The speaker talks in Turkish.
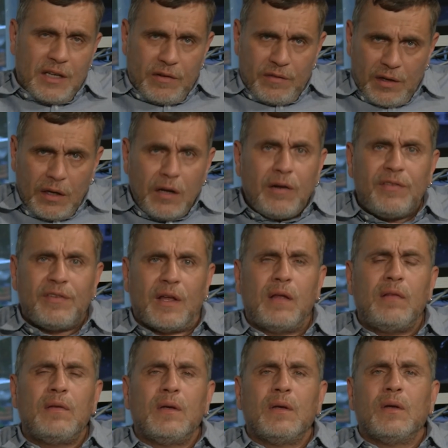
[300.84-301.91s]

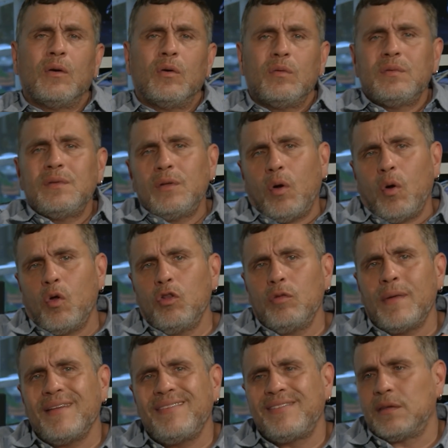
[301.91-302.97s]
davranırsan
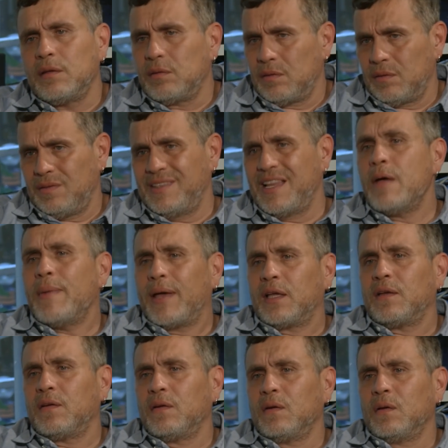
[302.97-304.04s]
olmazsın demek.
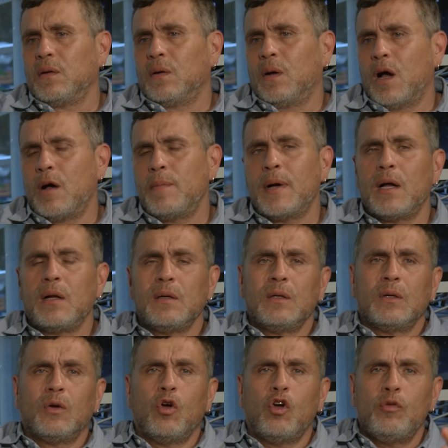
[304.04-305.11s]
Ama
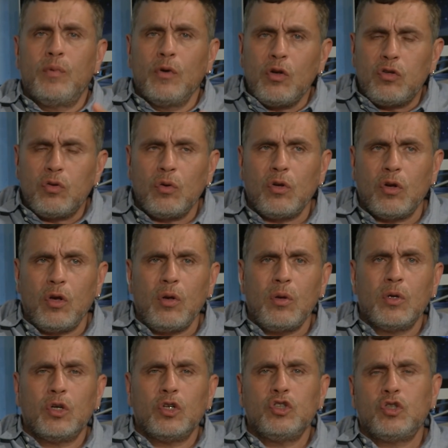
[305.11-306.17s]
öbür türlü
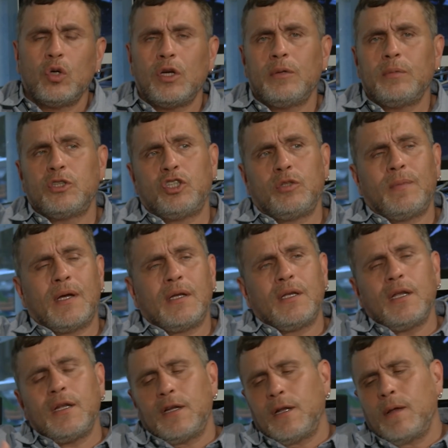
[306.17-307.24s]
şöyle bir şey ben
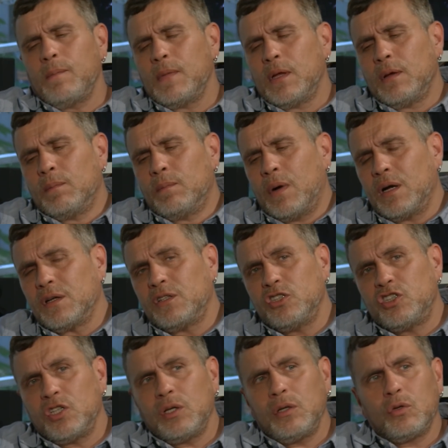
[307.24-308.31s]
ne derim? Mart
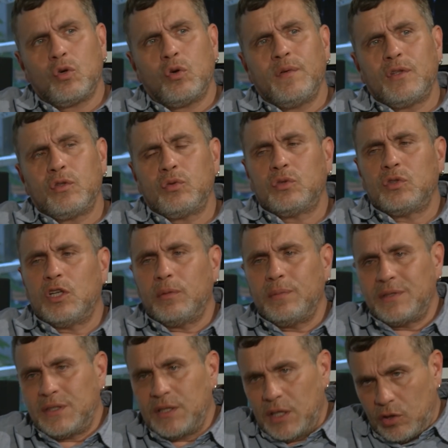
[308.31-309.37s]
için Covid
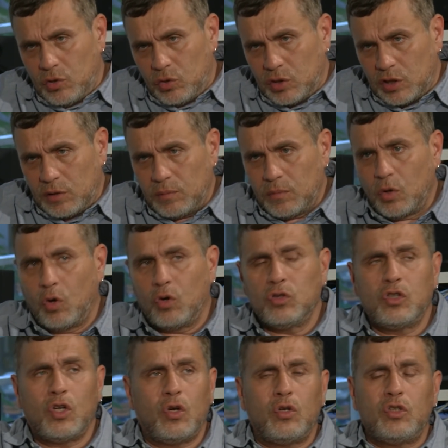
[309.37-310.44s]
tsunamisi geliyor dedim.
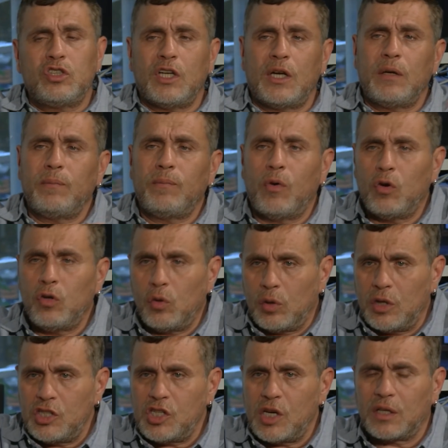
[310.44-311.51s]
Ondan önce böyle
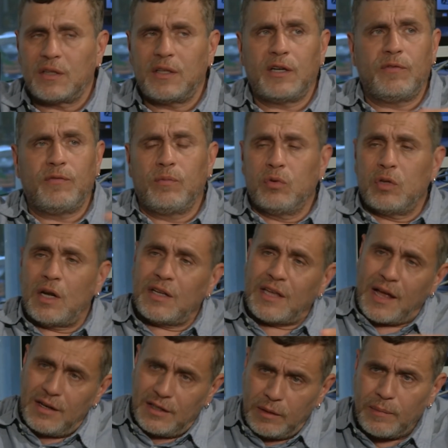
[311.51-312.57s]
olacak derim. Bunlar
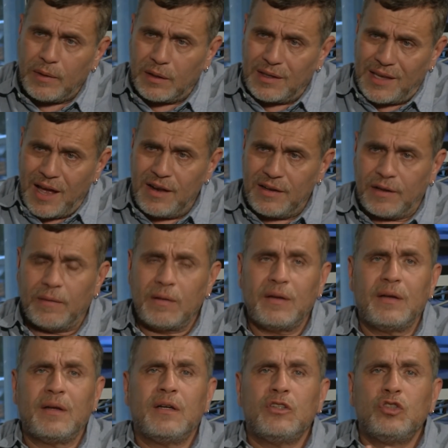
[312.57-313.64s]
geldi mi? Geldi.
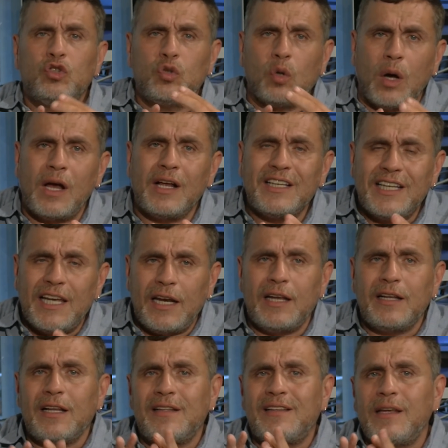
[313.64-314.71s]
Şu an
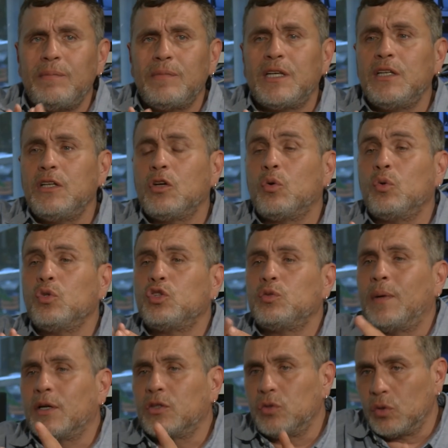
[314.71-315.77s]
gene de temkinli
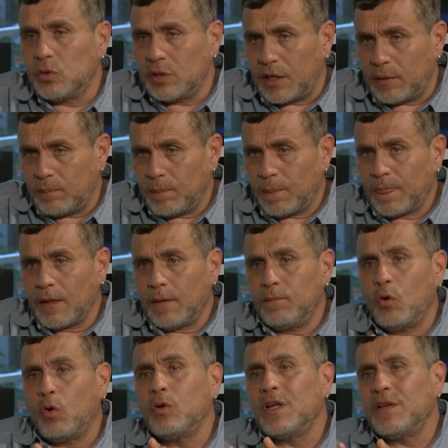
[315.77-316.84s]
konuşmak zorundayım.
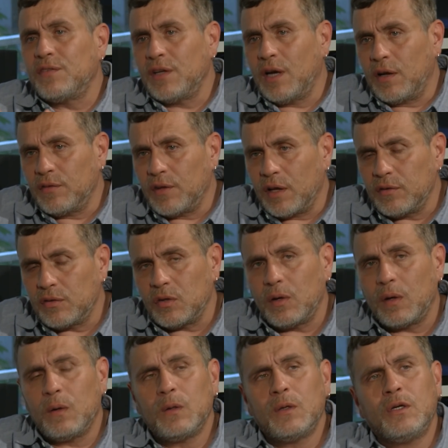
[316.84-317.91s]
Bu 10 Haziran'dan sonra.
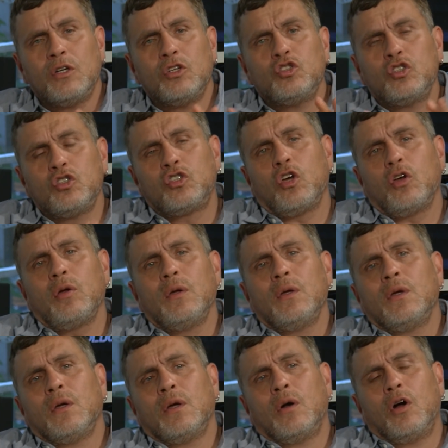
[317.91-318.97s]
Çünkü
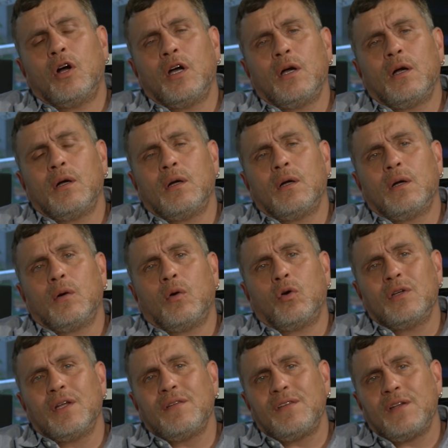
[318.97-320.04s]
e,
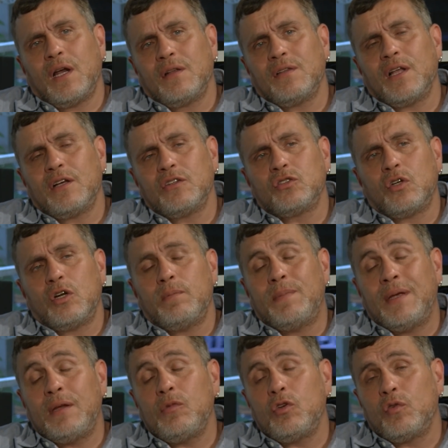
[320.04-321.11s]
10 Haziran'dan sonra
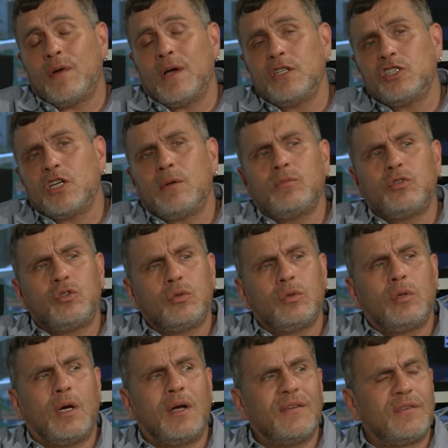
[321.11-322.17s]
benim güvencem şu
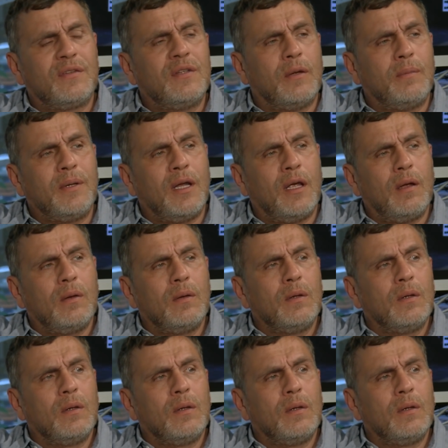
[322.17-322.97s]
aslında biri